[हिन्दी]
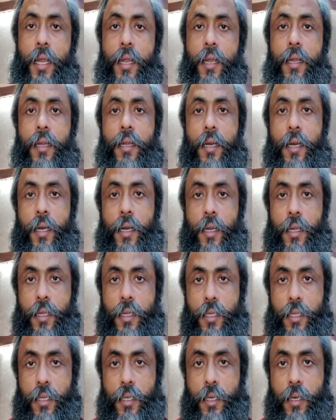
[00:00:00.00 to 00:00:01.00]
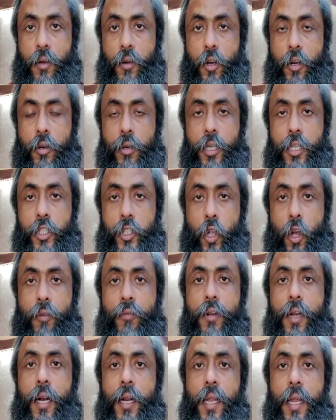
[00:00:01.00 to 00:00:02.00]
के और
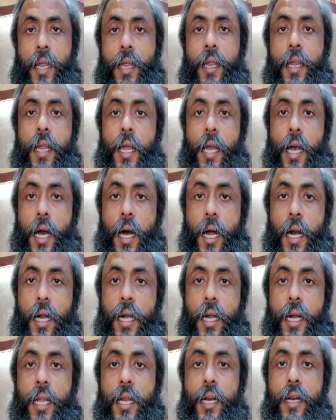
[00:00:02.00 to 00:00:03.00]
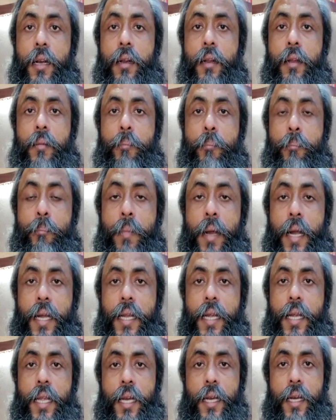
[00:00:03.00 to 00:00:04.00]
डिजॉल्व करके अंडर
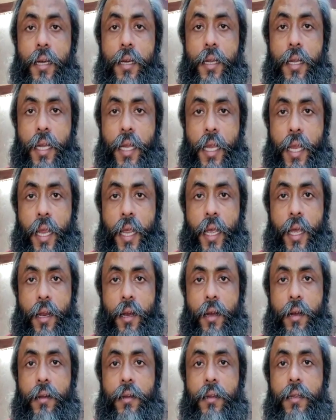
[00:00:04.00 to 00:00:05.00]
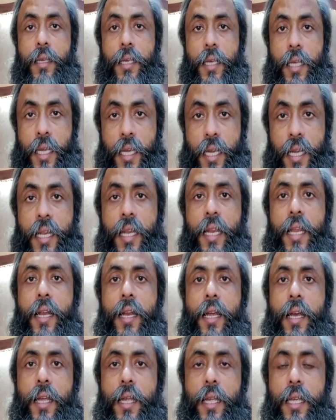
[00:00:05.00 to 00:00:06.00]
मेडिकल केयर ही
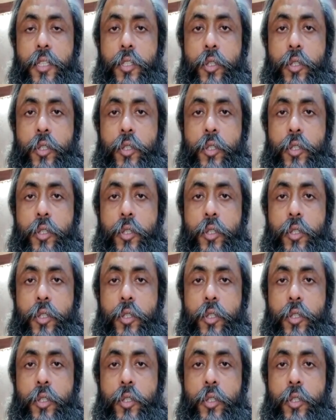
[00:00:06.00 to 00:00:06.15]
लेना है